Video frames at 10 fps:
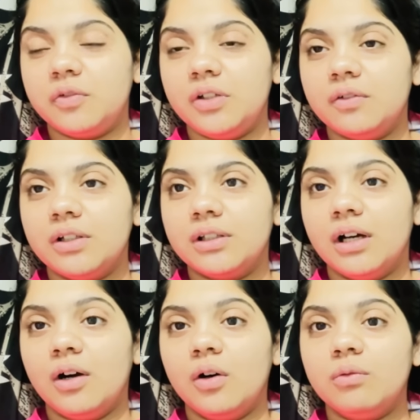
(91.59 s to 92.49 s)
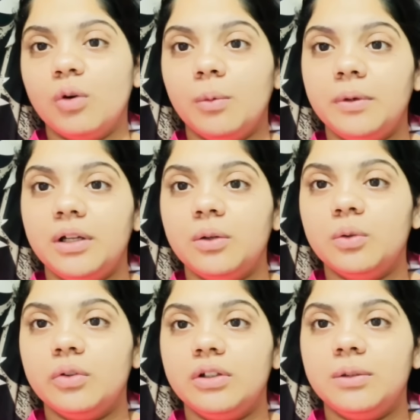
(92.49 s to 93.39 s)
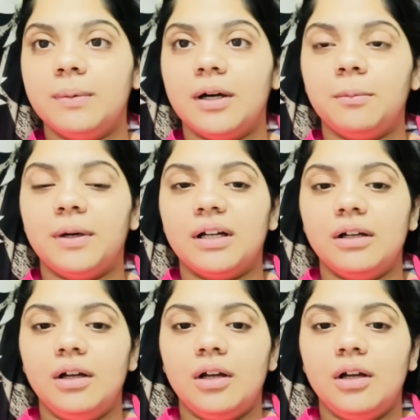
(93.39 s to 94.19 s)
फीवर था और वॉमिटिंग हो रही थी बार बार